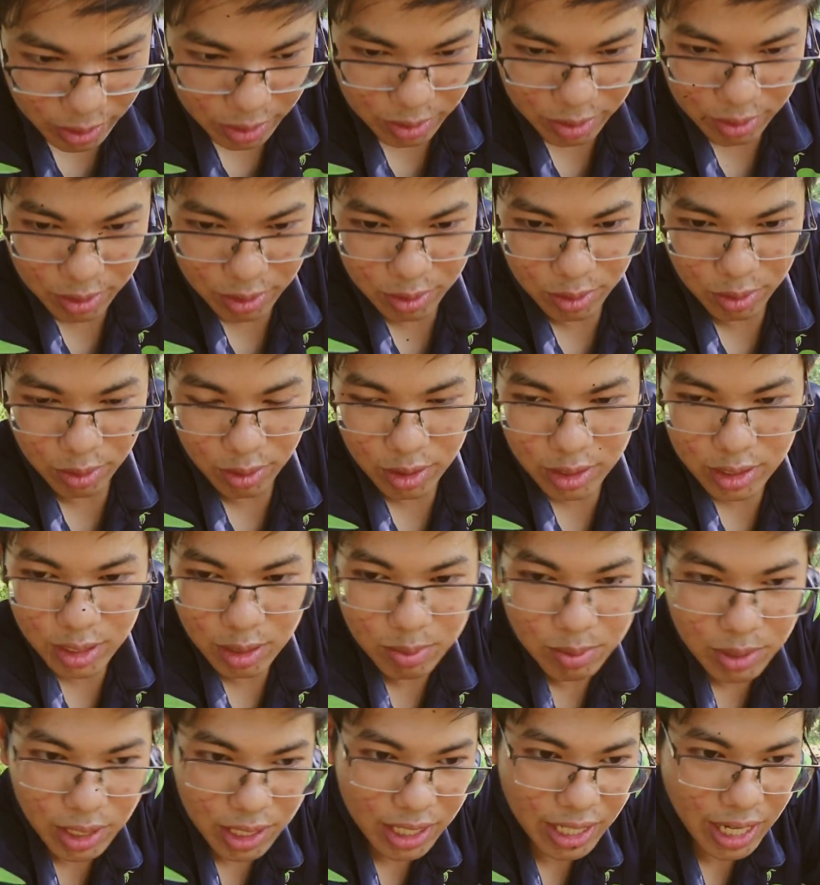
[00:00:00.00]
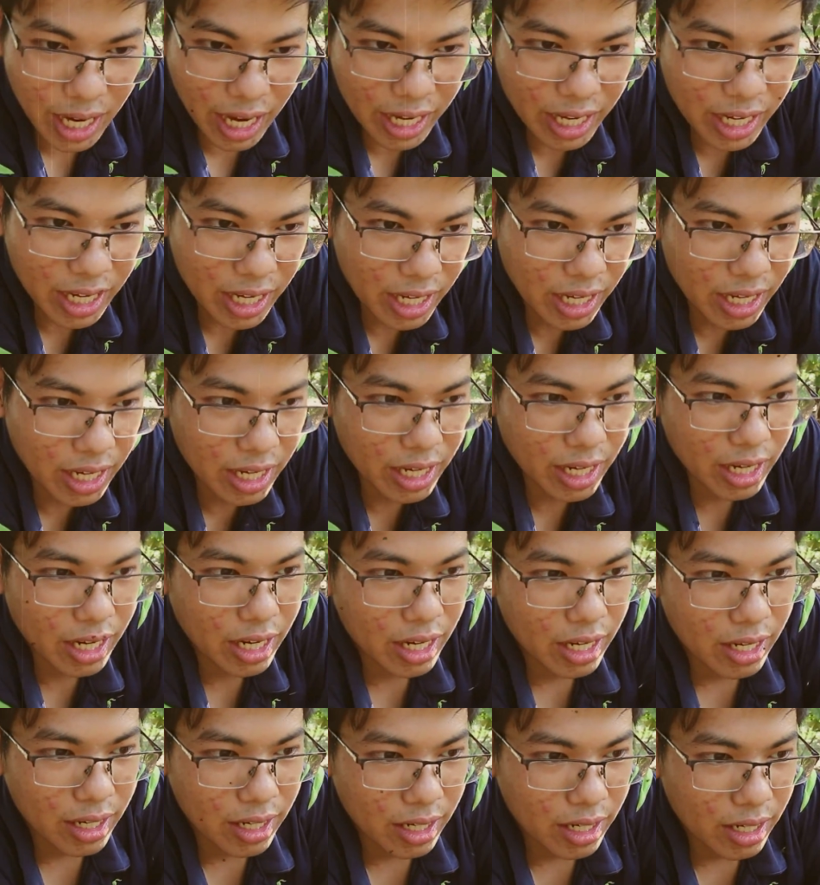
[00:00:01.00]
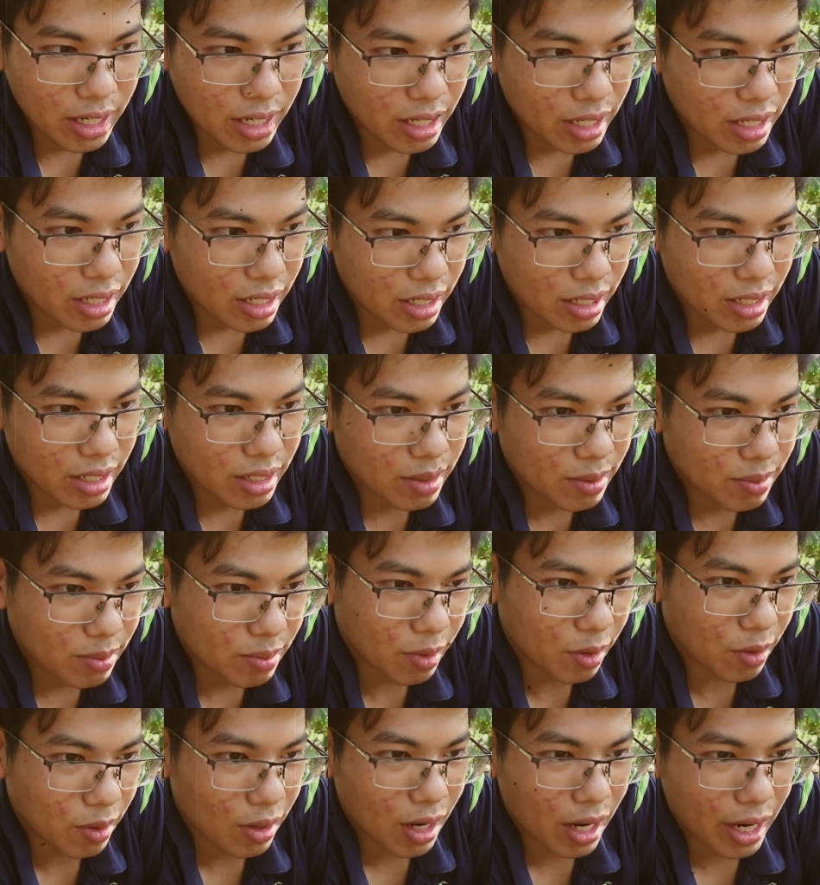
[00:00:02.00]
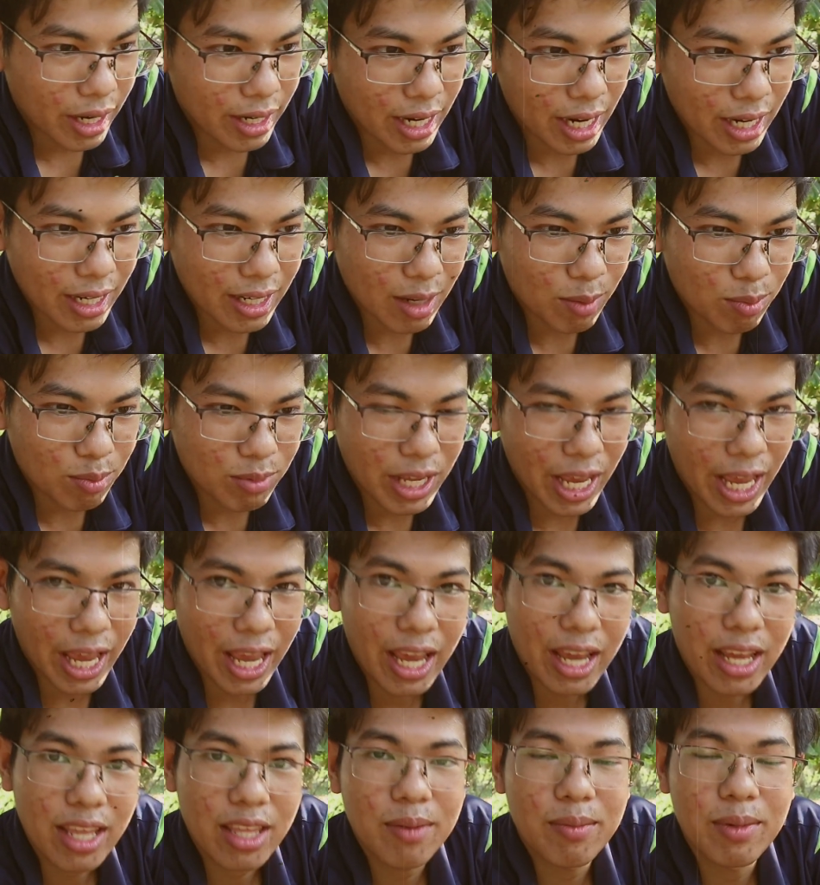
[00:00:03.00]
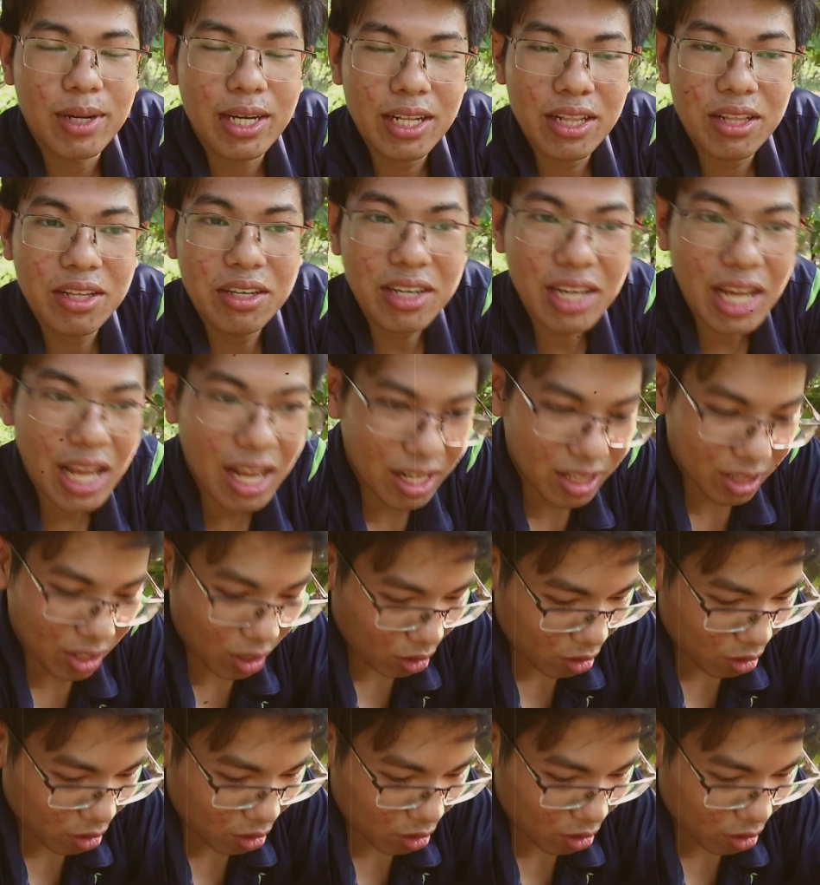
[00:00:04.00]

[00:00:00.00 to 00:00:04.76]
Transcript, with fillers: thì thường thường tụi nó sống trên cây một cái loài rắn độc nhẹ nhưng một kích thước khá là